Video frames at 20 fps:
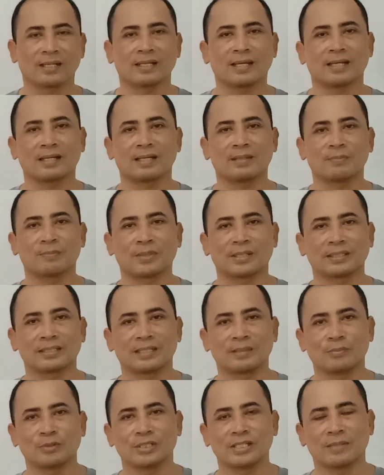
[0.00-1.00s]
dan
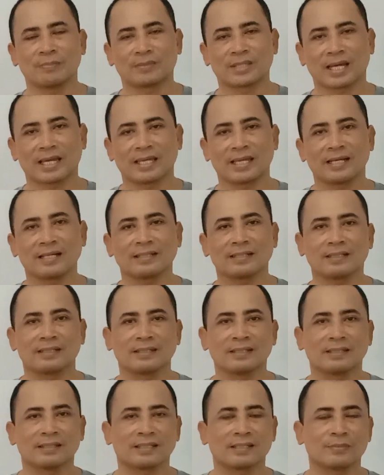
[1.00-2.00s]
4000 jam tayang
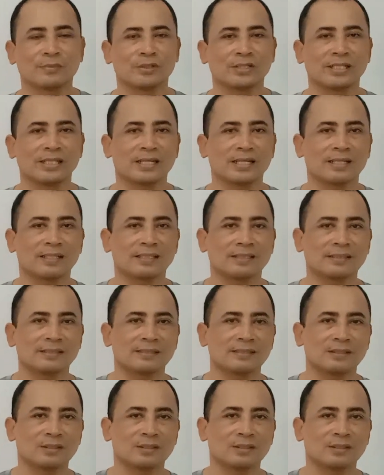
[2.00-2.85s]
kemudian